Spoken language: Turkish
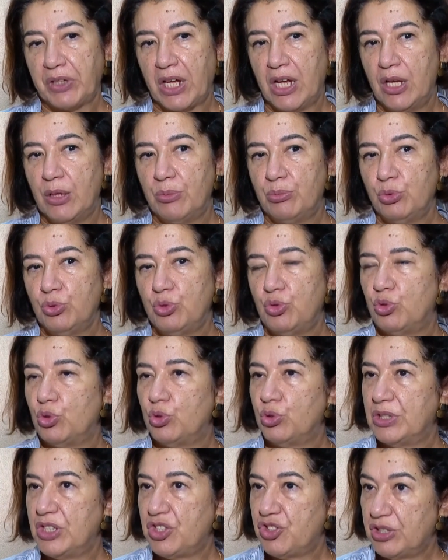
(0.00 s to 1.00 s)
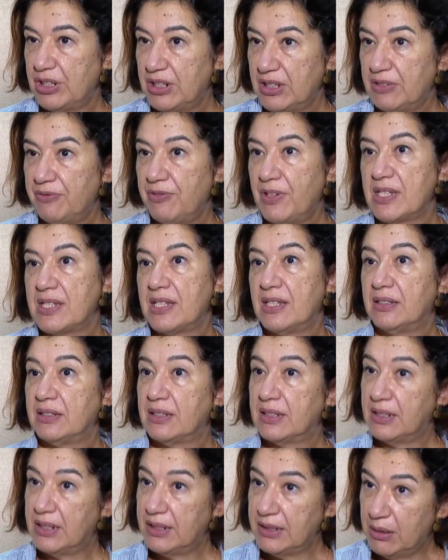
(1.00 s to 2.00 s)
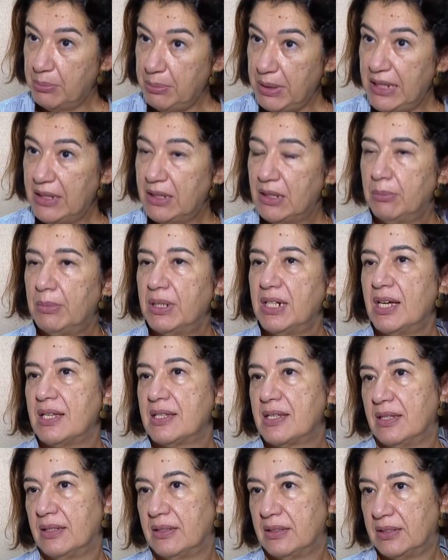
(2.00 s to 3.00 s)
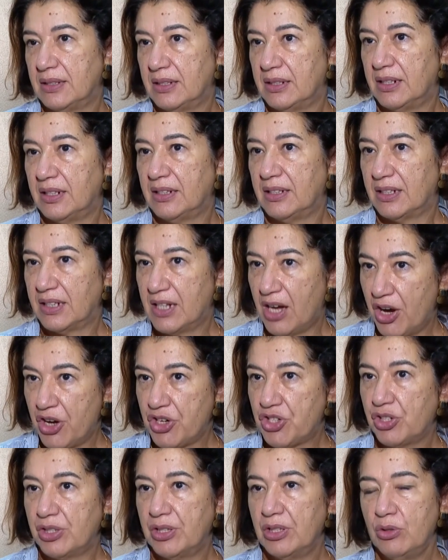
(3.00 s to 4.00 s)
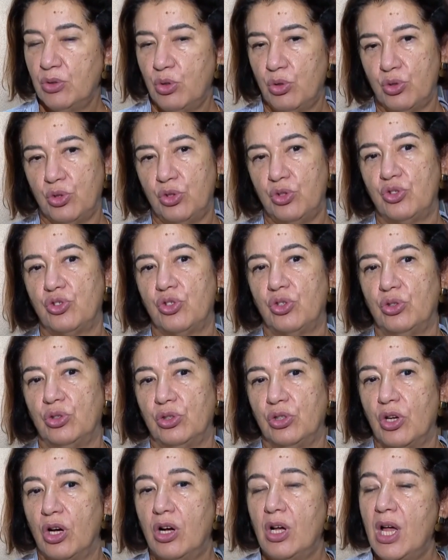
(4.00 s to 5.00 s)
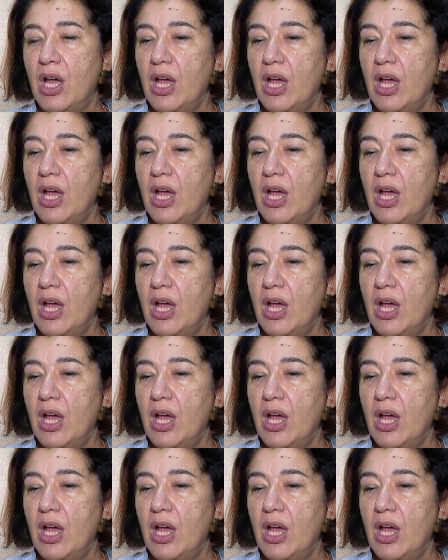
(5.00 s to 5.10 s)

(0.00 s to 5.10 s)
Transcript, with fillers: yani e, bu tür dejeneratif hastalıklara da beyin damar hastalıklarına karşı da koruyucu oluyor.